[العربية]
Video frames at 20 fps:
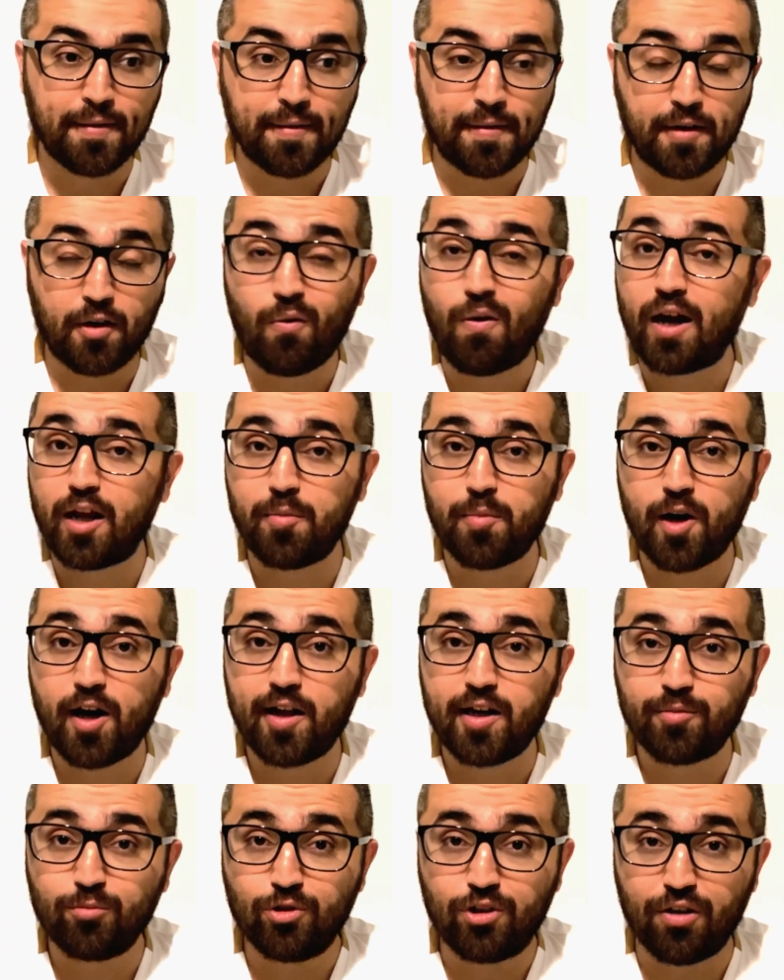نوعا ما
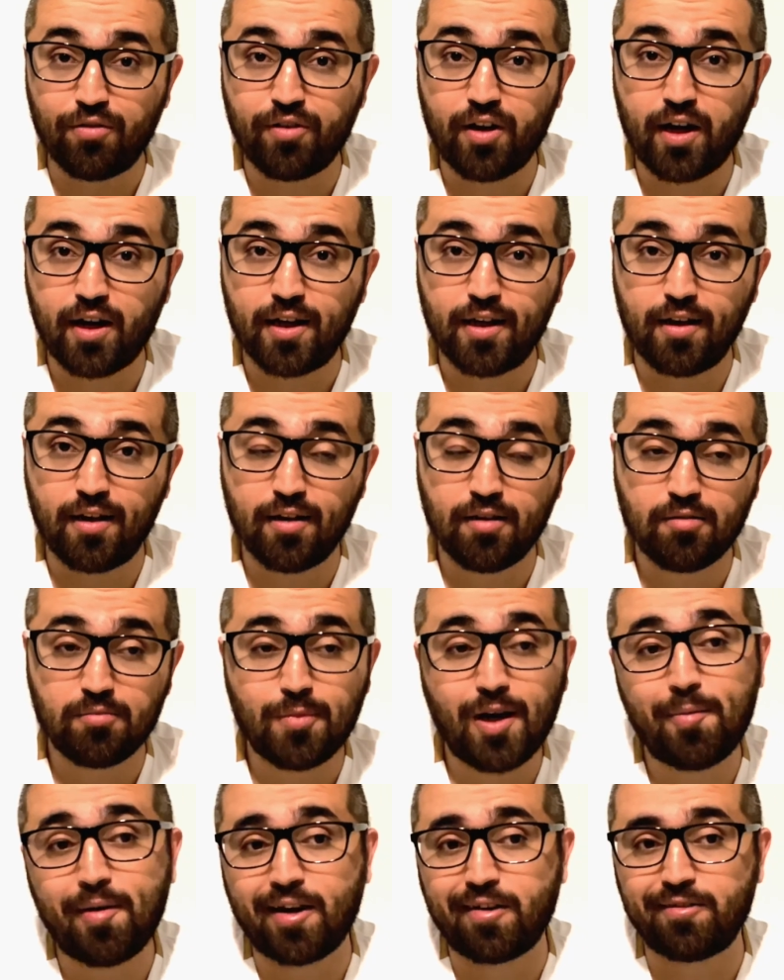انا متفائل
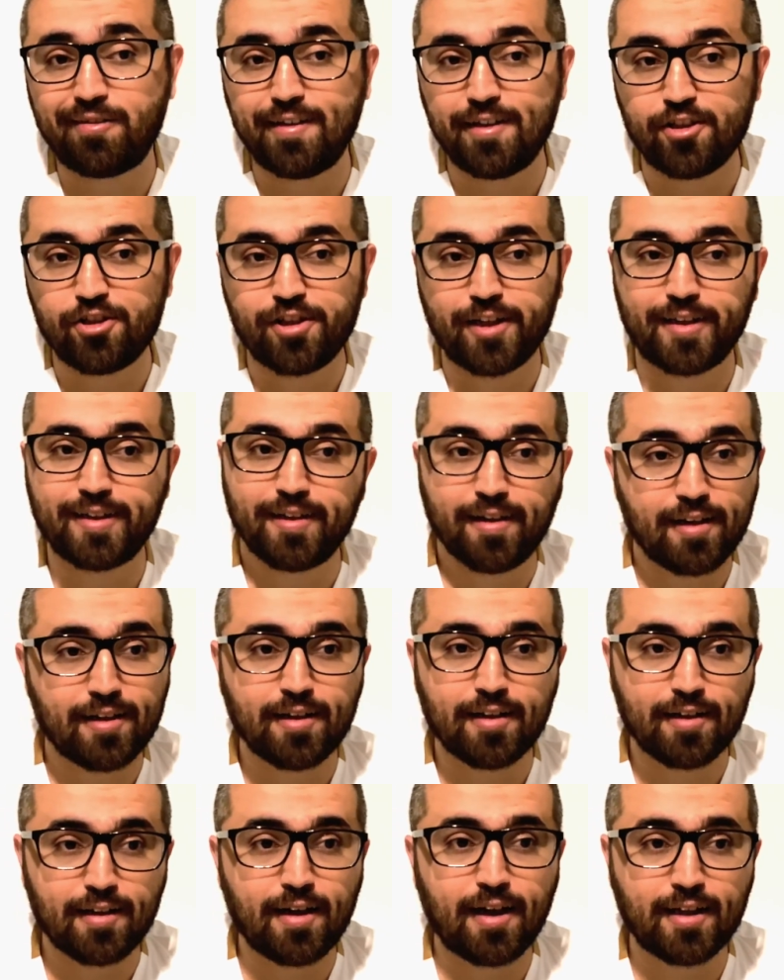ما بعرف ليش يعني
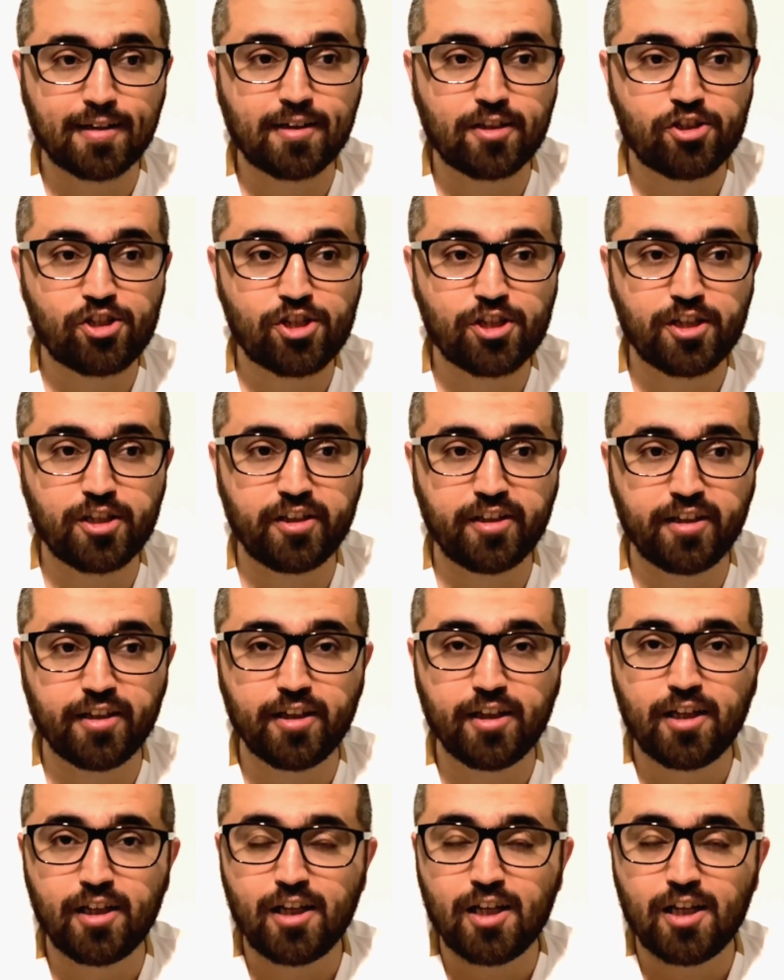هذا الشيء